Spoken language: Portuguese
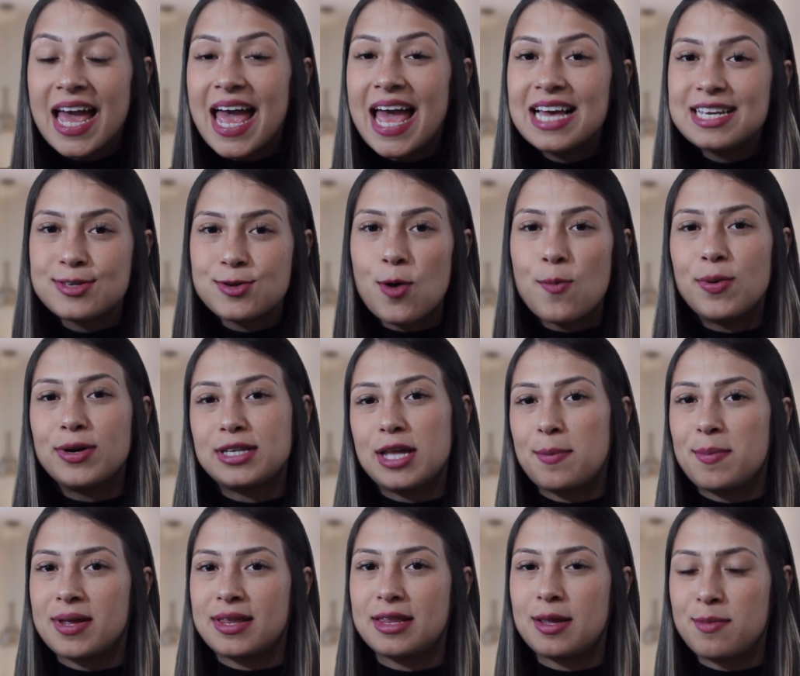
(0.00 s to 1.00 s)
Esse
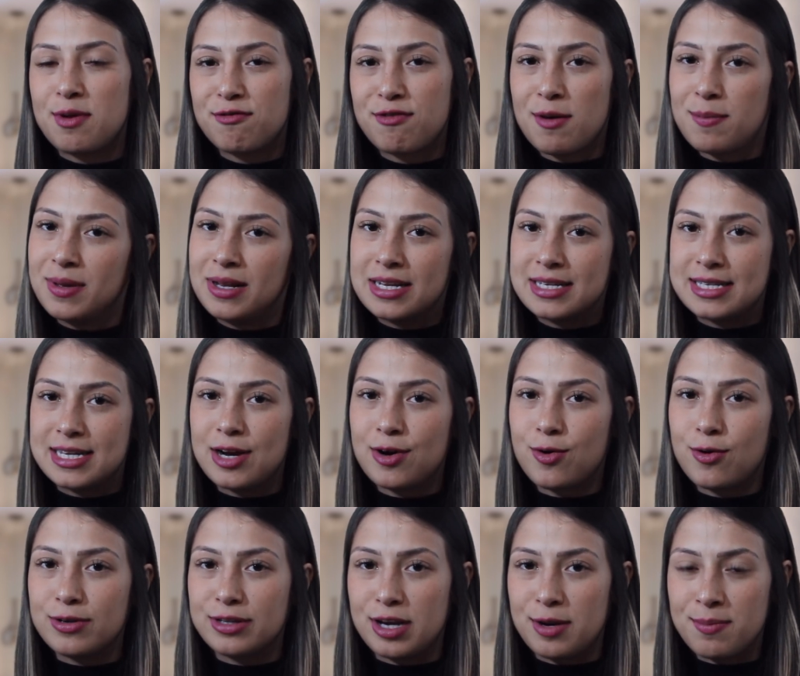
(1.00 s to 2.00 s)
comportamento da minha família ser
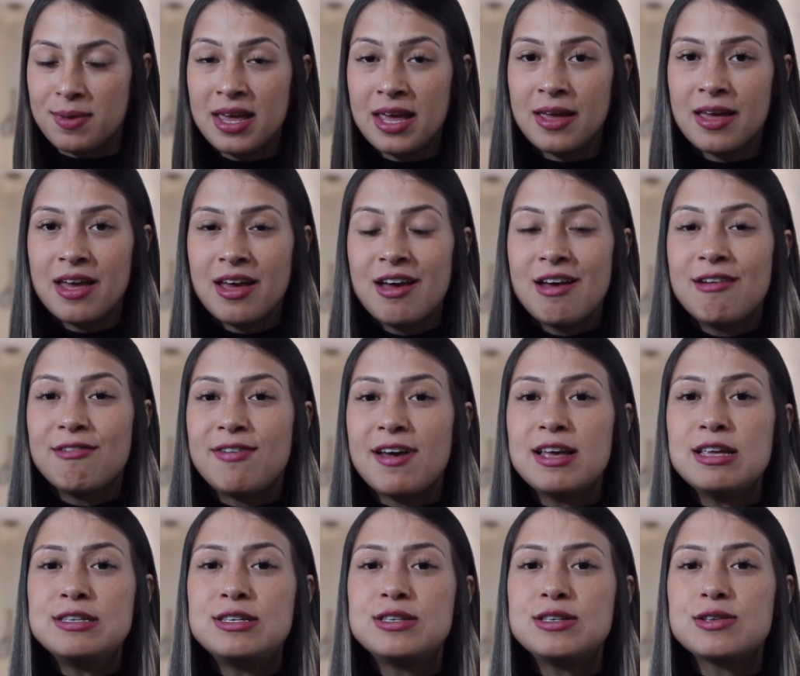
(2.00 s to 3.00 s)
contra mim
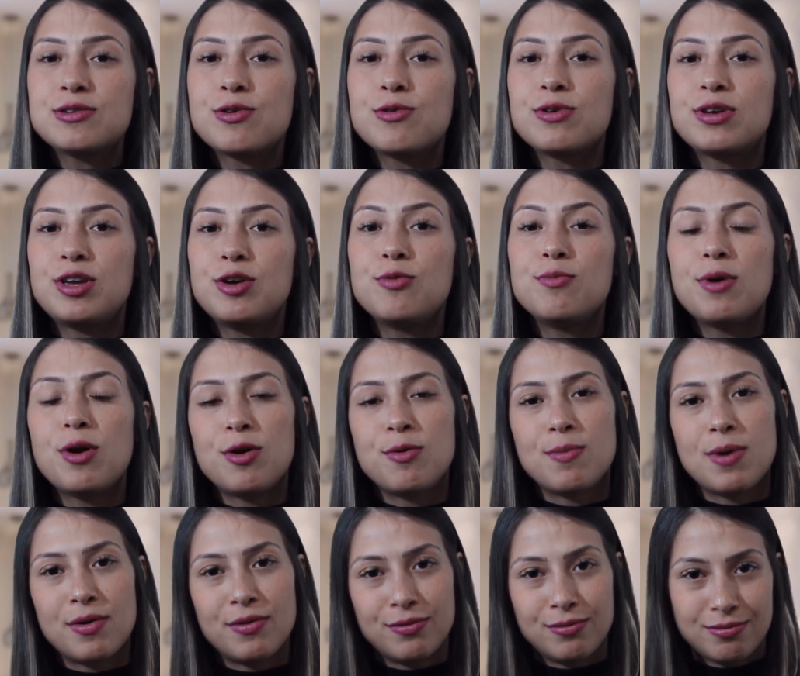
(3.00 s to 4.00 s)
fez com que o meu
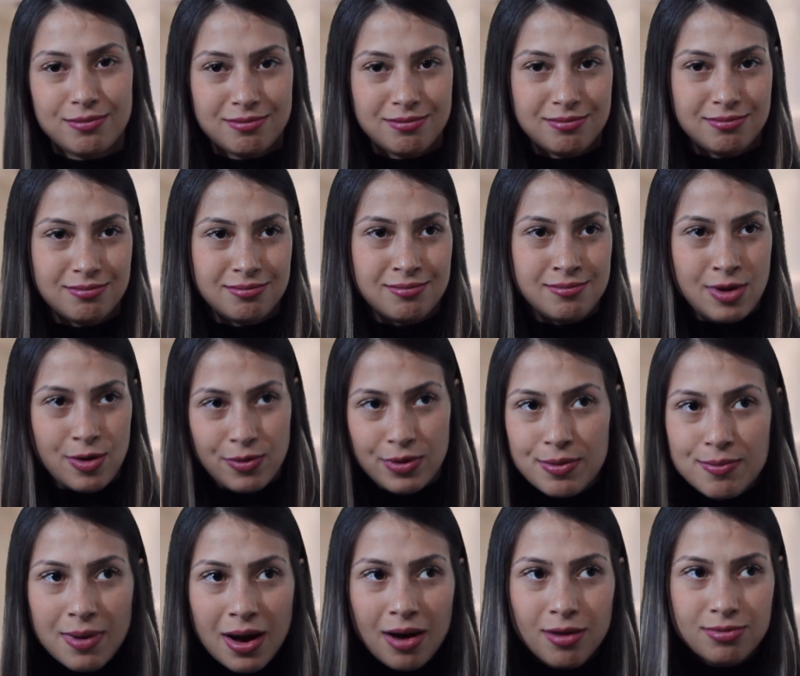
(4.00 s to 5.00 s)
irmão, meu
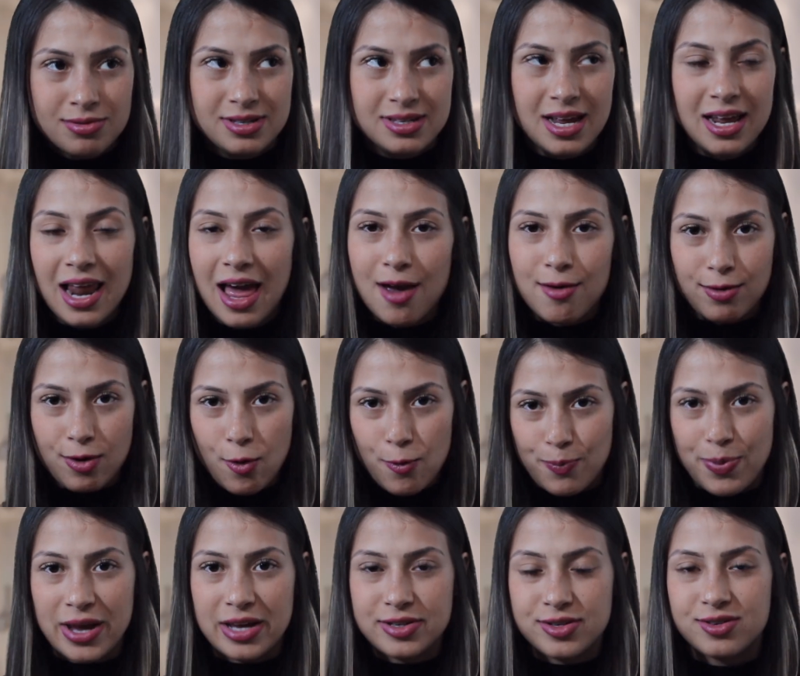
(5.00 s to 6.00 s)
irmão, sei lá, é o que
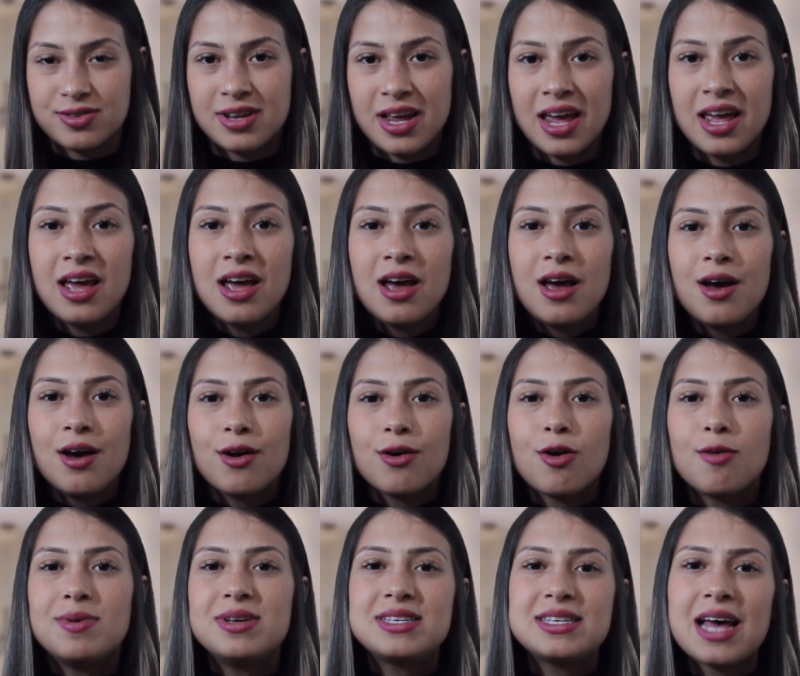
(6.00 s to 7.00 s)
eu penso, né,
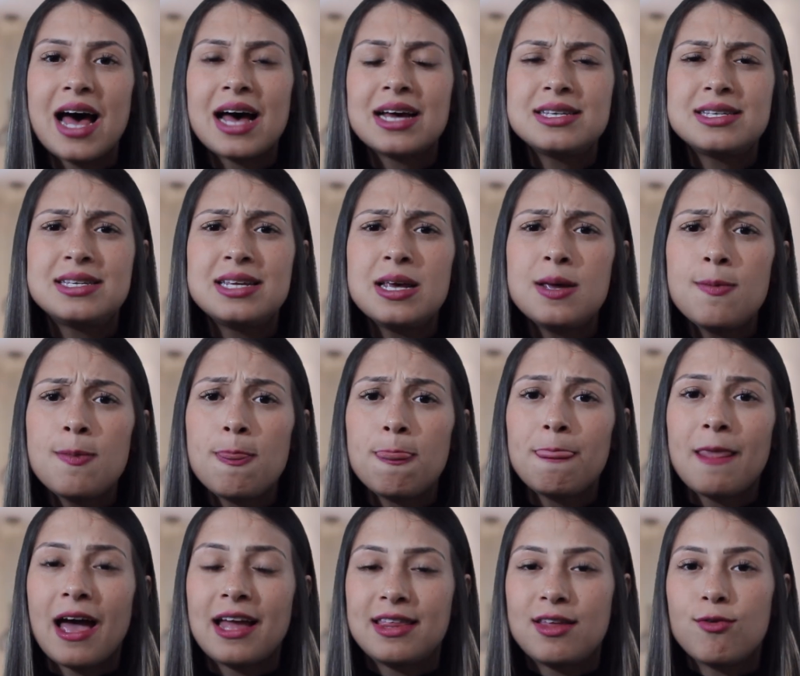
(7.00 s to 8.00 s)
começasse
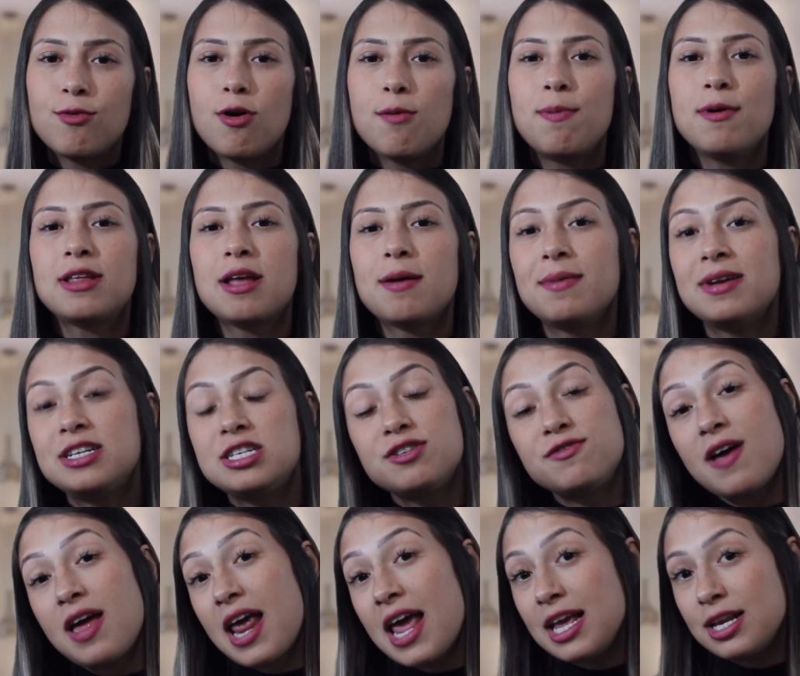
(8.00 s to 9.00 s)
a ter um comportamento
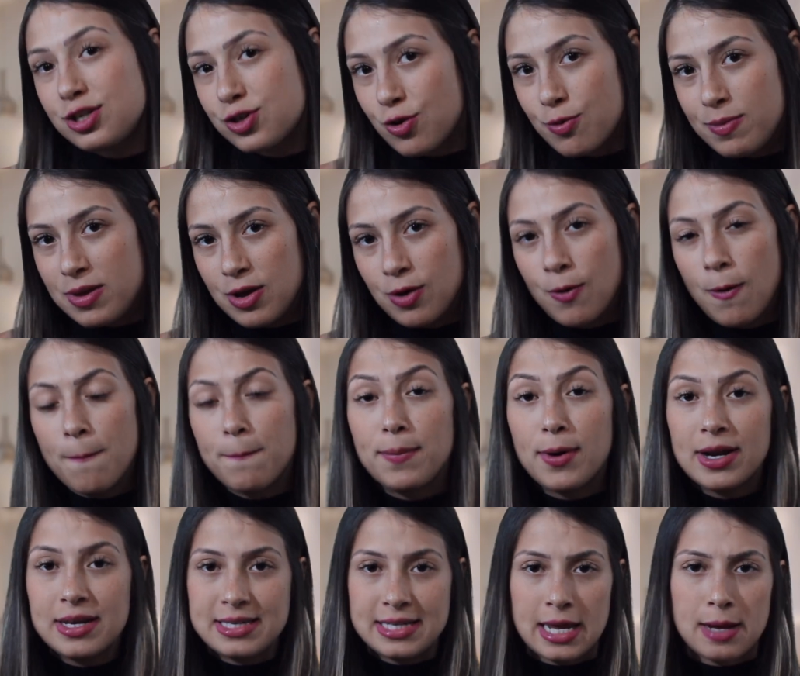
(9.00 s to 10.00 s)
diferente comigo.
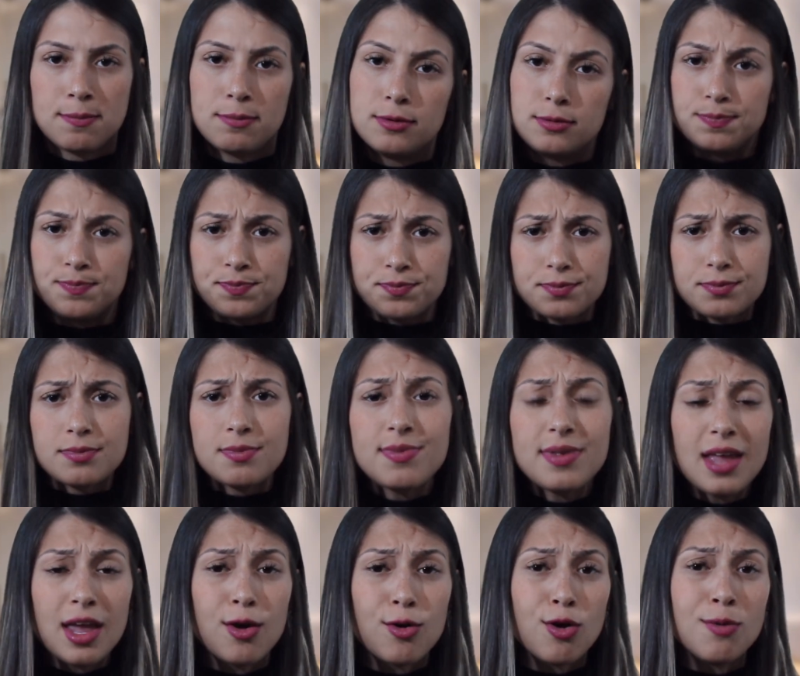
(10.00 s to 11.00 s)
Por exemplo,
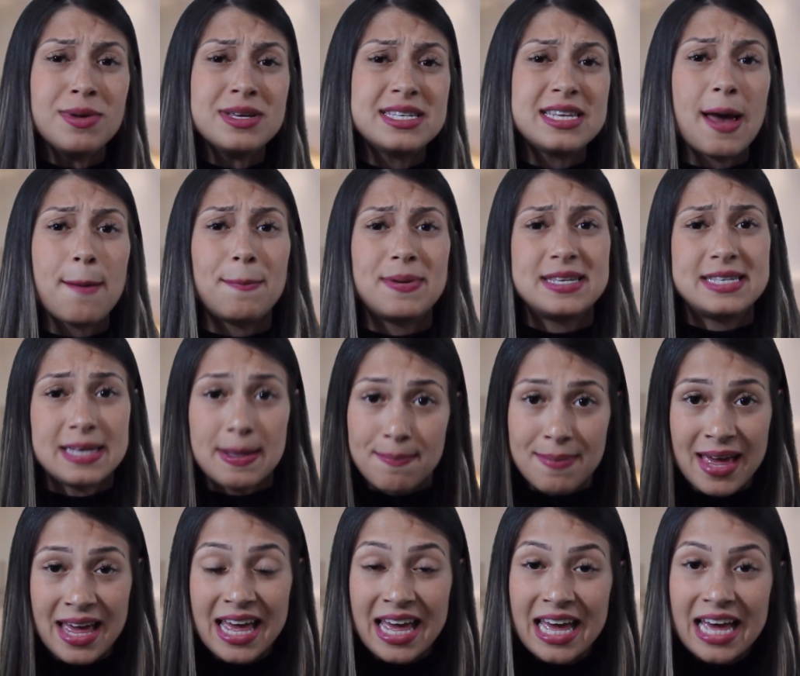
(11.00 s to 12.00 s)
eu comecei a
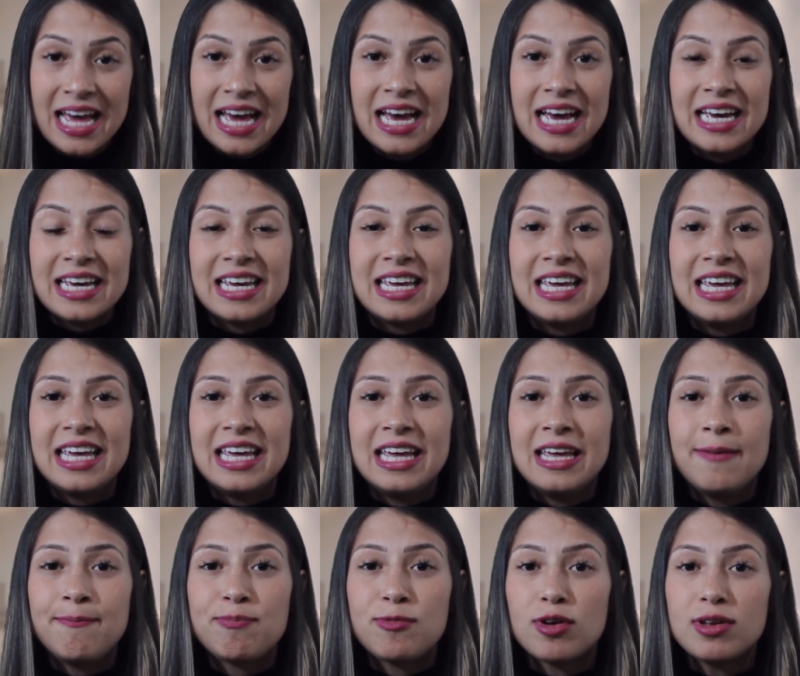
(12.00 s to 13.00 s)
perceber
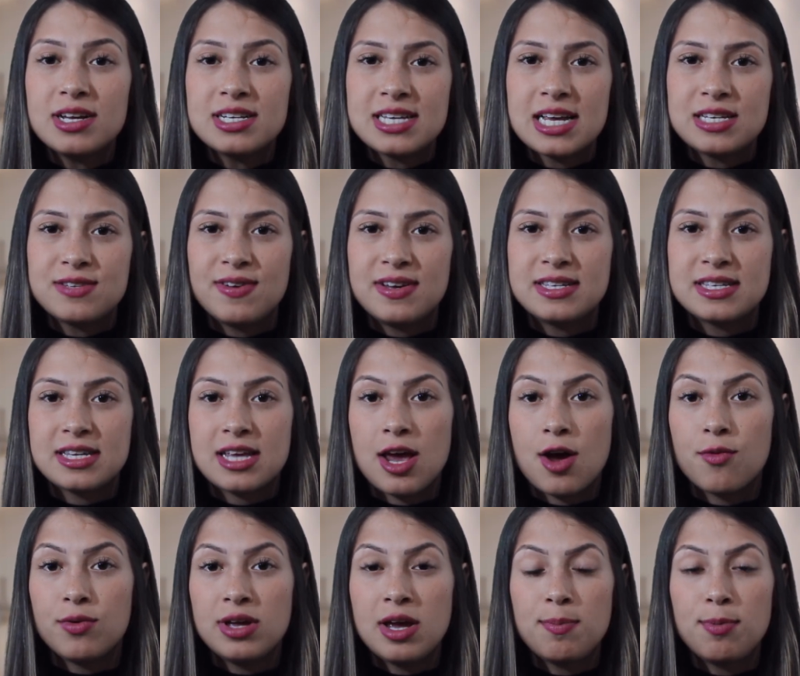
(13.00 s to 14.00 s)
que todas as vezes que
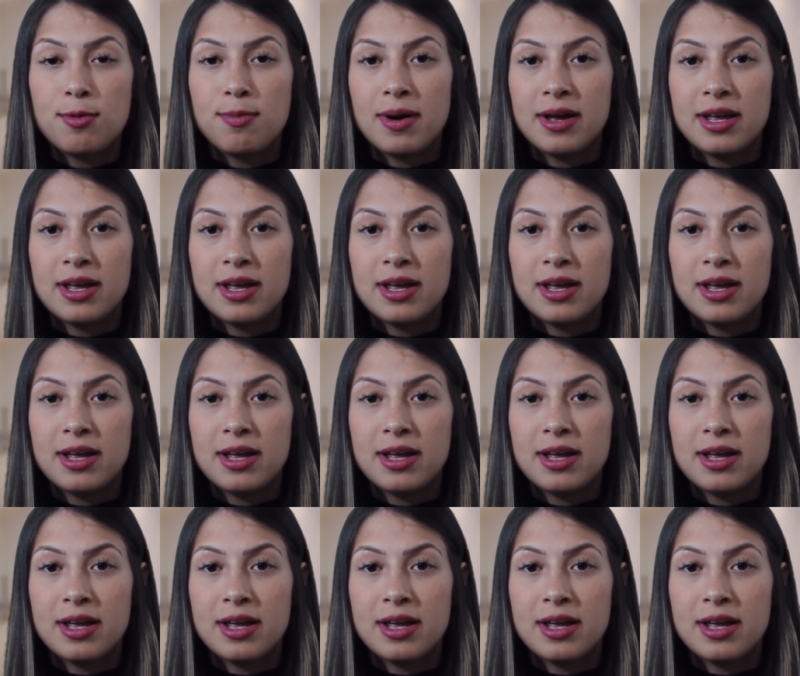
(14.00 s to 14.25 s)
eu ia pro